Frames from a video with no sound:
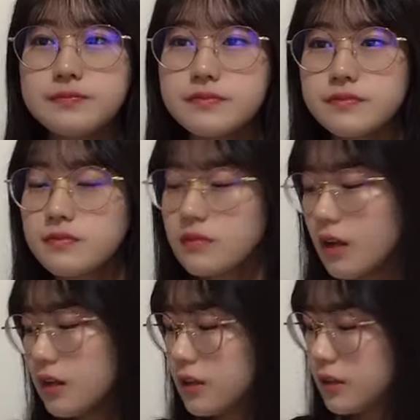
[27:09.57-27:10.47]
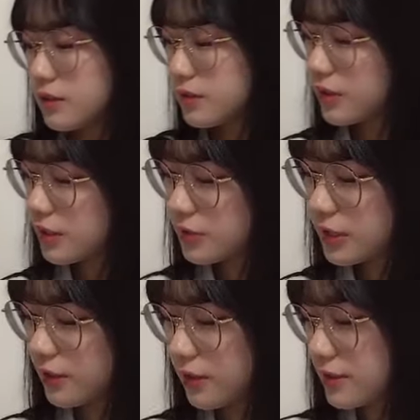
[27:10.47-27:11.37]
結構
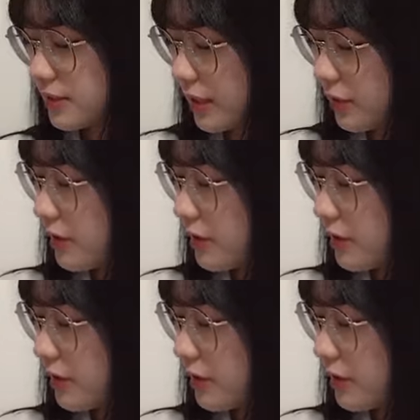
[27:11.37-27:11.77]
その後